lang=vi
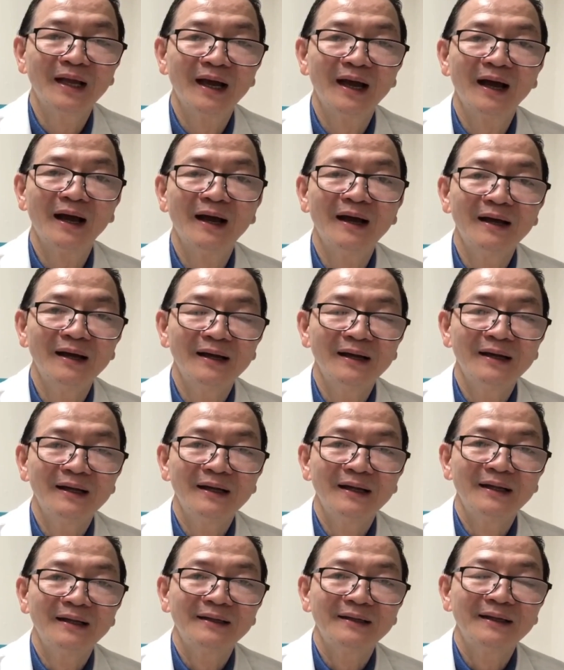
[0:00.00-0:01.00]
à,
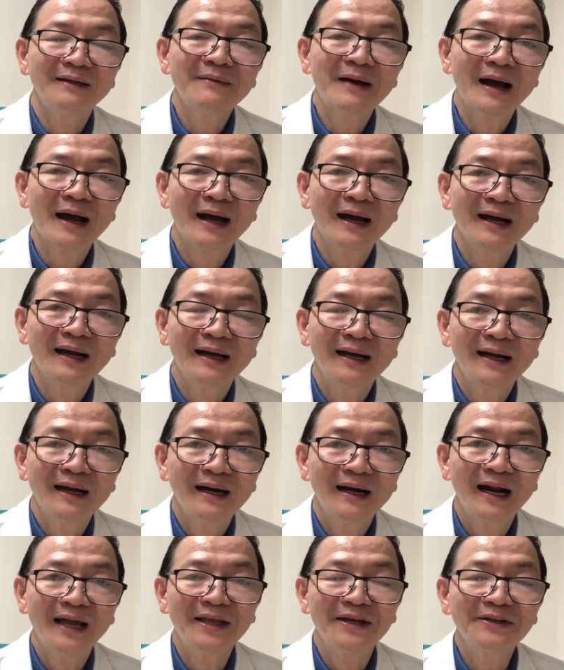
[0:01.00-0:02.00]
thứ ba
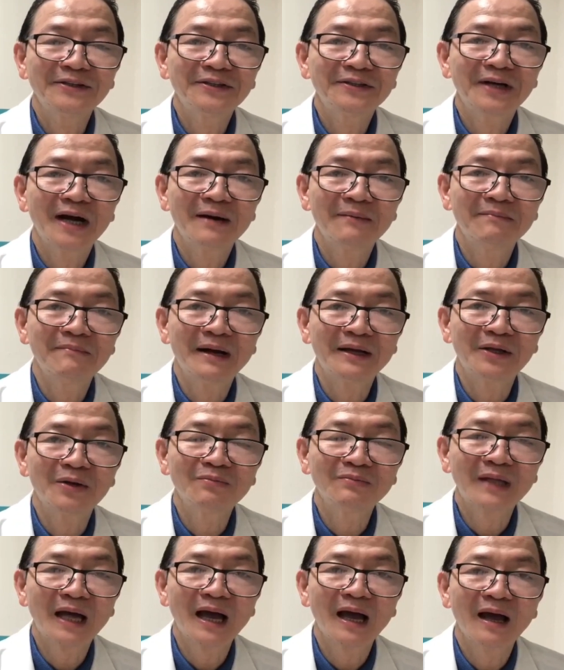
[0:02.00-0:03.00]
là những trường hợp mà
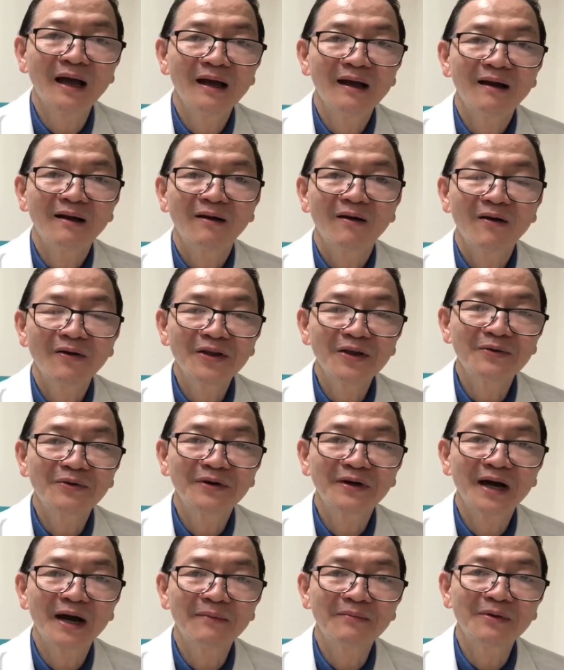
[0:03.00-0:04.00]
chúng ta có nhiều
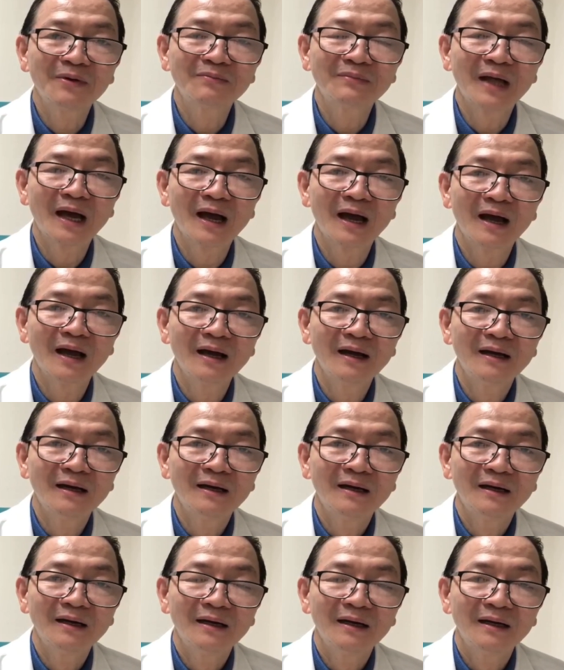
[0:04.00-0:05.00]
trường hợp chúng ta
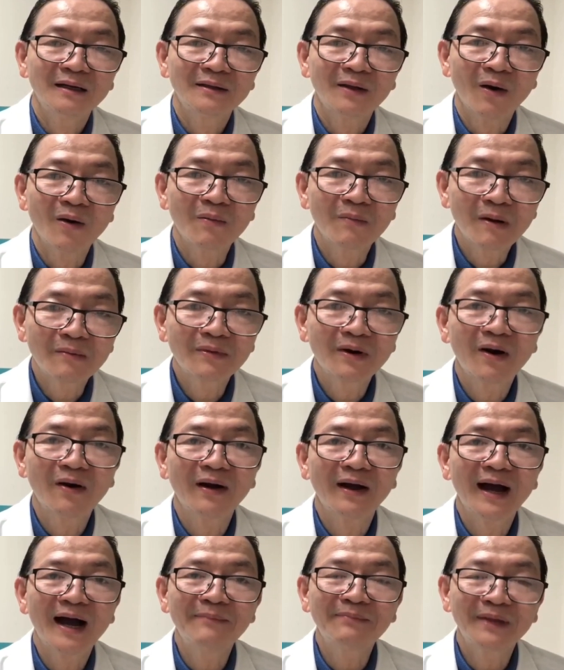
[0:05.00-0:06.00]
thở bóng rồi
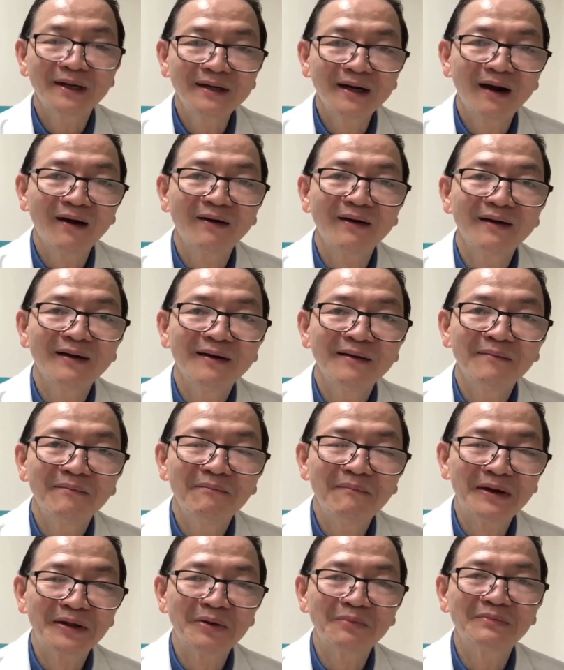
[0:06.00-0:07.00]
âm tính rồi
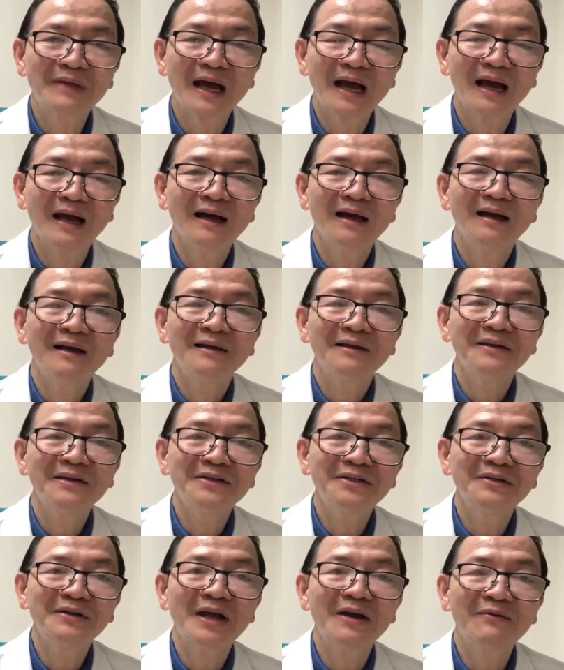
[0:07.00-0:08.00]
mà chúng ta như
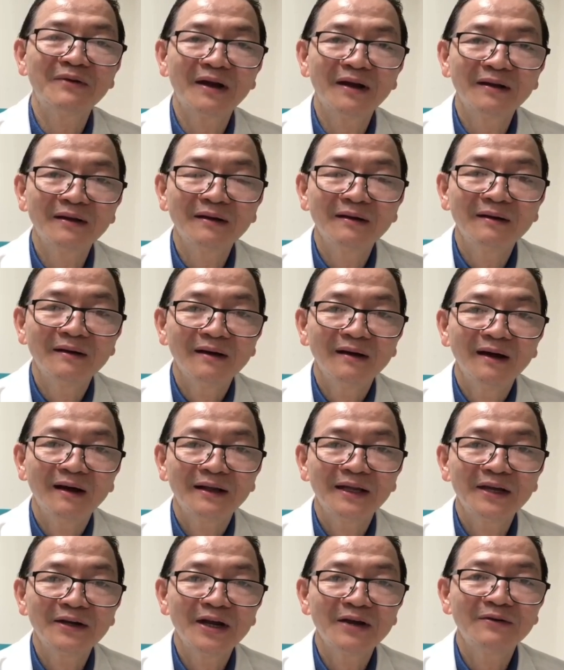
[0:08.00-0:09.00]
nêu đấy
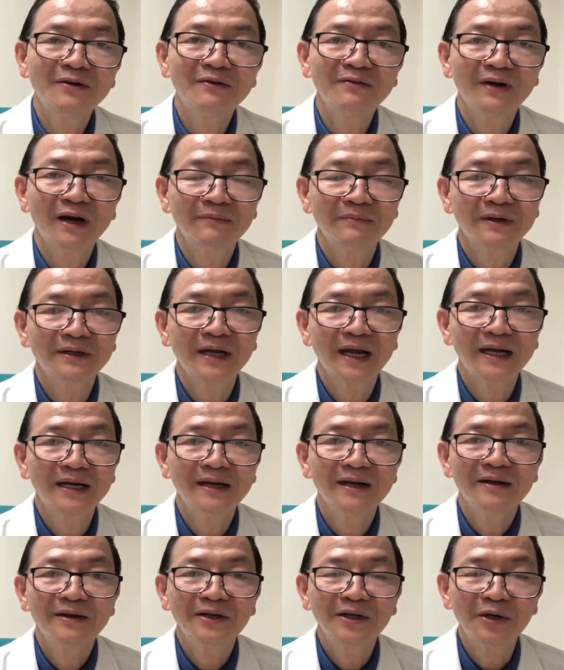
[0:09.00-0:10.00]
như nêu trường hợp ở trên
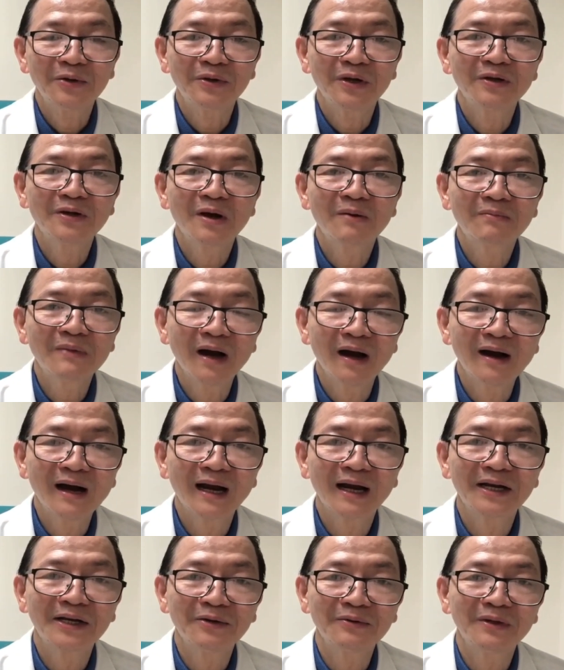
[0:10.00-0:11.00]
triệu chứng không đỡ
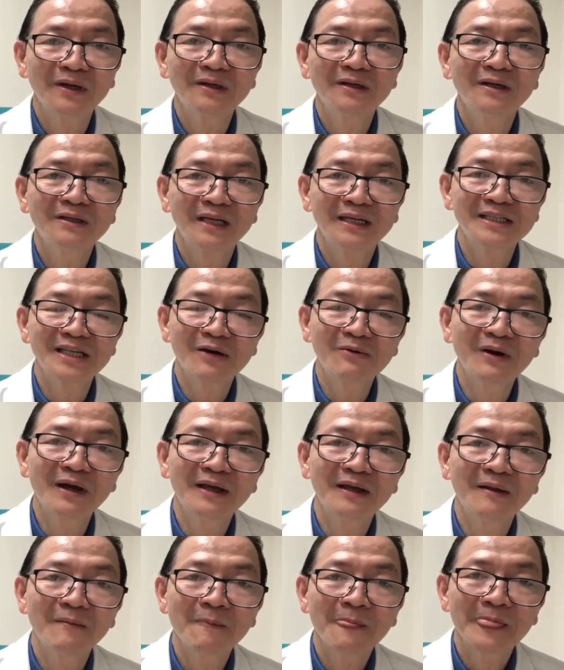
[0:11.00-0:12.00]
hay là triệu chứng có thể xấu đi
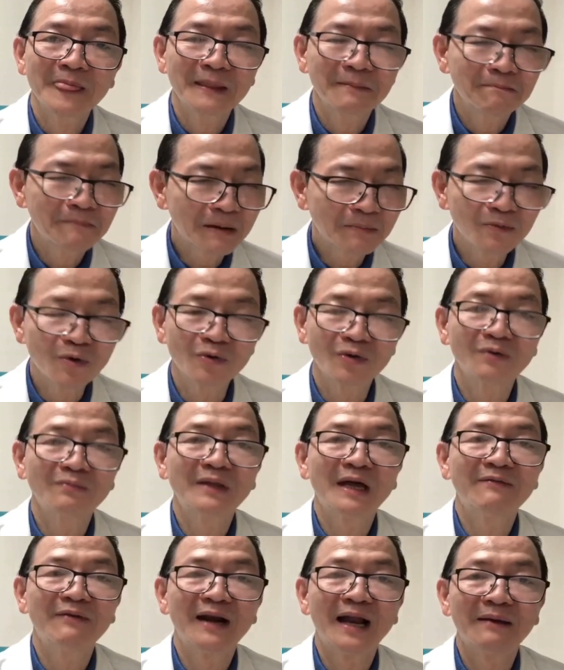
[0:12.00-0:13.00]
bắt buộc chúng
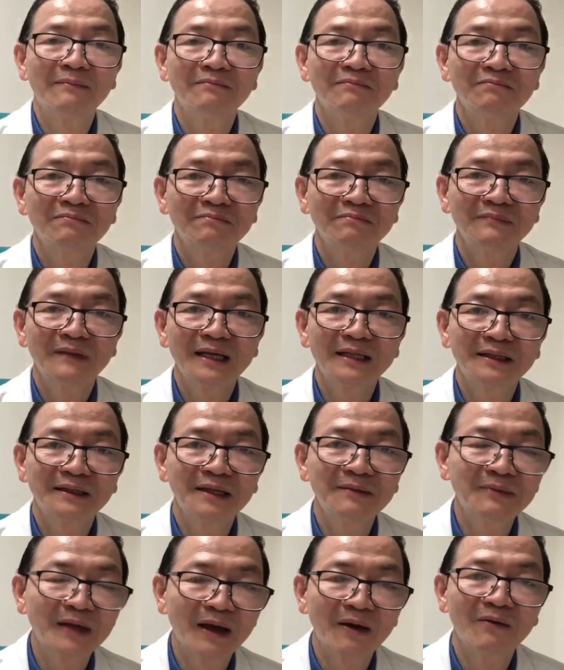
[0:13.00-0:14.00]
ta phải làm test
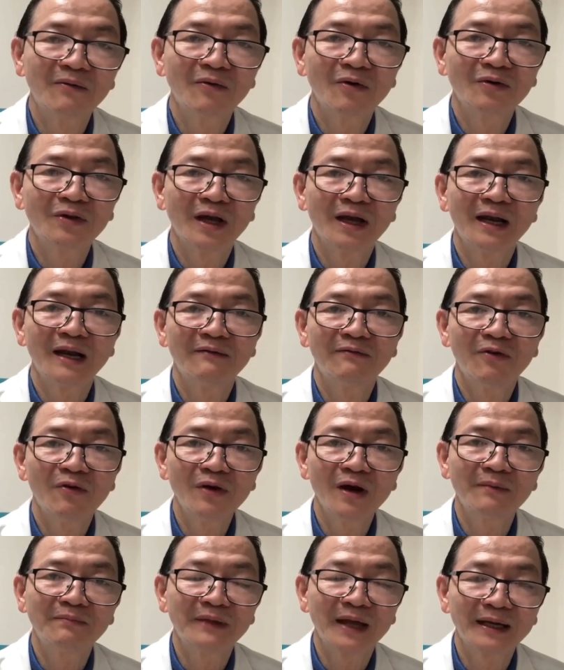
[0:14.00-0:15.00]
tiếp theo có thể là phối
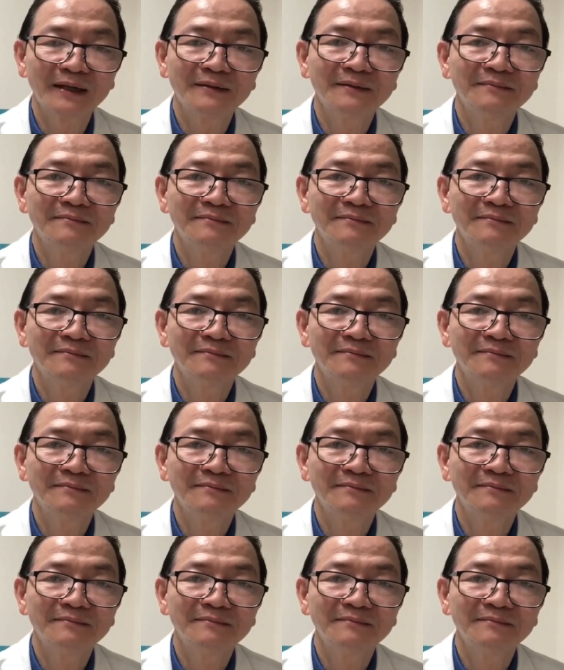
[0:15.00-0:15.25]
hợp test